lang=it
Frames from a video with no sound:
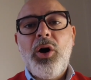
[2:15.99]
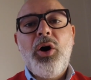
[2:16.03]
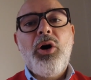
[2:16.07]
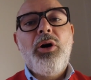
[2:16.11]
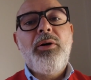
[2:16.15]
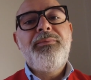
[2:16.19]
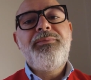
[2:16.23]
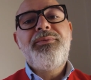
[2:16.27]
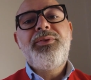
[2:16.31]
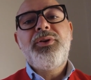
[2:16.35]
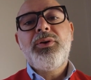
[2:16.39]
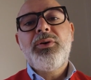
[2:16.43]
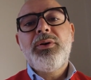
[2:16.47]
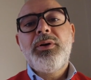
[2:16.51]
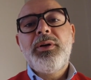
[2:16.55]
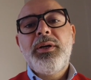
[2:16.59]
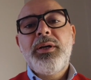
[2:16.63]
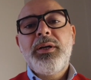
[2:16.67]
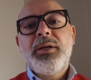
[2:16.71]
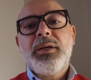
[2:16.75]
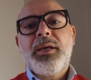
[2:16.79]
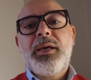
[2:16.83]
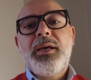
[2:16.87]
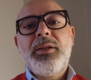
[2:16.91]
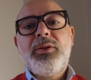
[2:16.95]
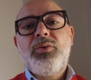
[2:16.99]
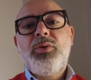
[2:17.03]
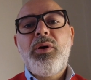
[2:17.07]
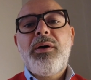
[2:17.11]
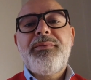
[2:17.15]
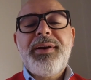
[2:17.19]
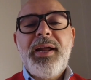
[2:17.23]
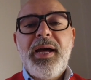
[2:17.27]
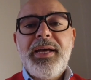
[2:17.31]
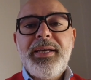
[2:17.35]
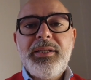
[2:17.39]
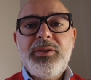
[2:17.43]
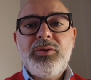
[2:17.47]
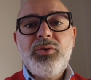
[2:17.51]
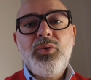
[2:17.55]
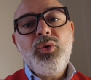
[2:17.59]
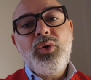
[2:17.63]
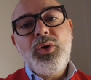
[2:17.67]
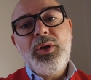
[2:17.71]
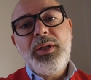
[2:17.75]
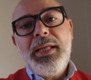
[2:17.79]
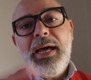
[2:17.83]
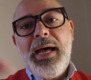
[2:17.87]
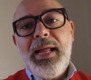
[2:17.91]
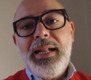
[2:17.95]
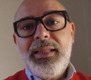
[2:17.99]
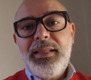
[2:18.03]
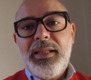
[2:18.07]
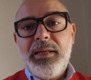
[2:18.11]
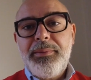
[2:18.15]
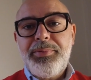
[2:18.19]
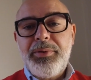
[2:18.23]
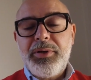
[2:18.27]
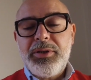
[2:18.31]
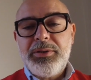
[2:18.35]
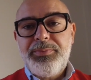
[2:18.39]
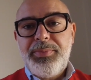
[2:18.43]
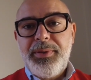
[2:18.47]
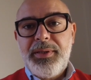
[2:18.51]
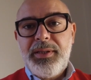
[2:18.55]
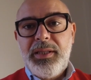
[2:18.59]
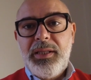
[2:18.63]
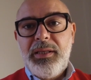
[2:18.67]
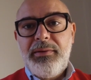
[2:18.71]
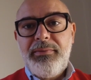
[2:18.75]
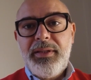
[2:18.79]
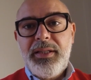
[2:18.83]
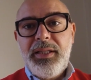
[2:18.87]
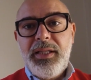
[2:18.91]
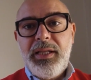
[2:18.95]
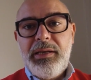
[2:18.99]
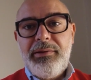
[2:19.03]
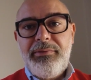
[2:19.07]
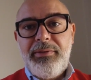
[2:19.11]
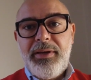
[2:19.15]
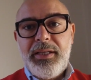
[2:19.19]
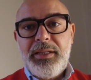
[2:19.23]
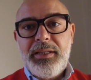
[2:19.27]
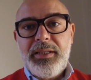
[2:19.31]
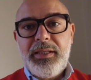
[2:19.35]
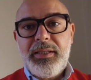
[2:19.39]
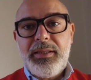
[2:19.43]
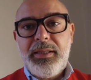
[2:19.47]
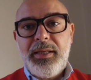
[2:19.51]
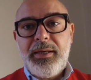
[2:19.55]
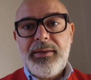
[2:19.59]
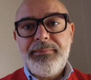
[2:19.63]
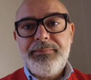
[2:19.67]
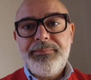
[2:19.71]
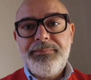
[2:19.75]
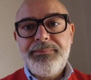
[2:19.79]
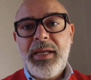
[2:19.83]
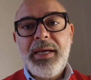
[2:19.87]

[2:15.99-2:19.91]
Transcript: ovvio che tu avrai tutt'altre prospettive di rivendita.